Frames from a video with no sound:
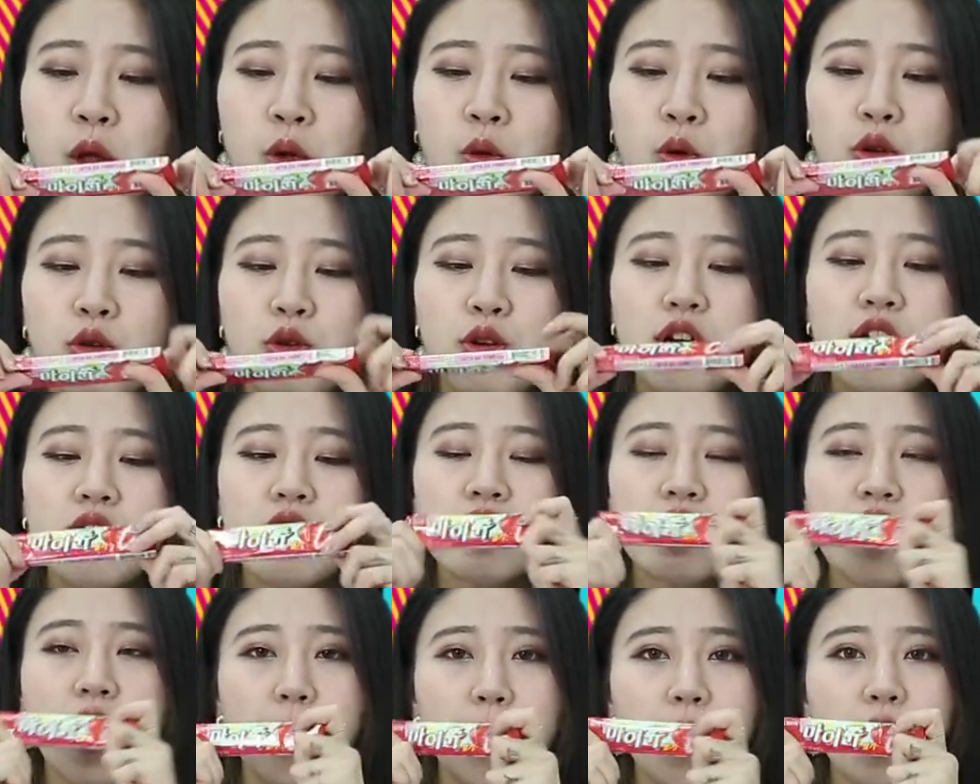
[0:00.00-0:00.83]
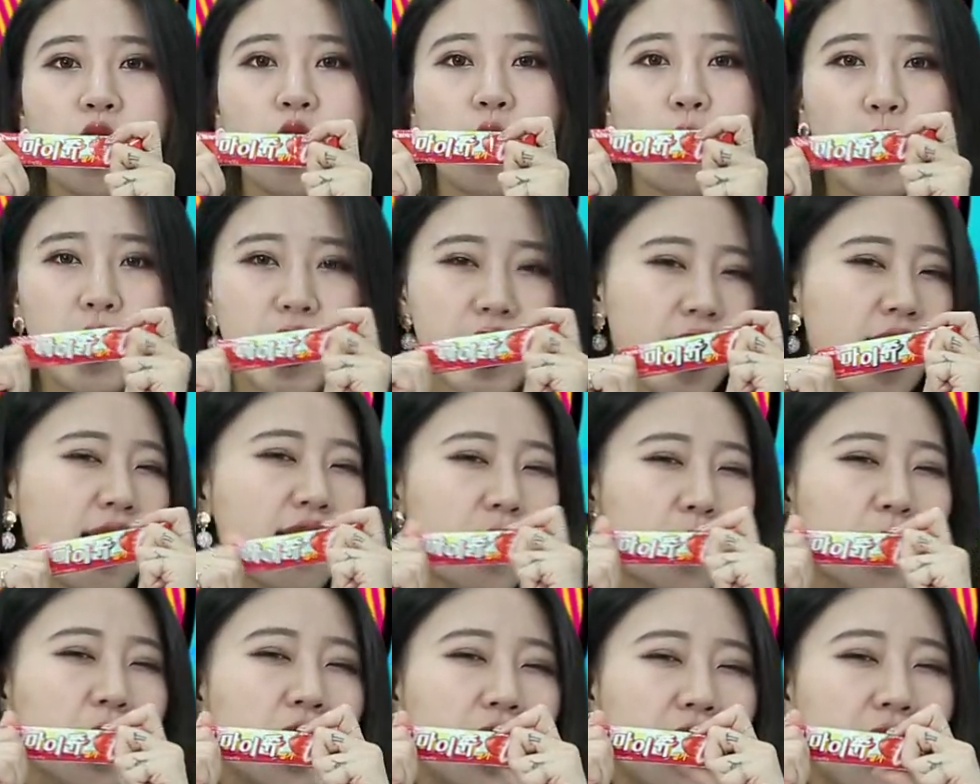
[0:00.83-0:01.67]
我觉得这个草莓口味应该
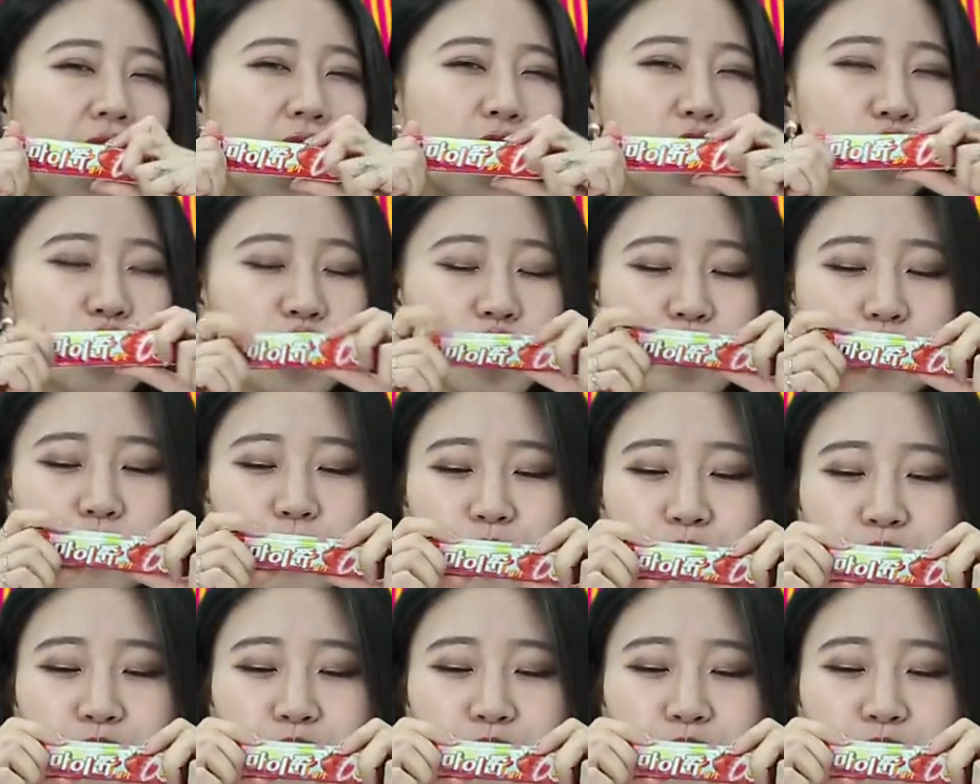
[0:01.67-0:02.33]
也会很好吃。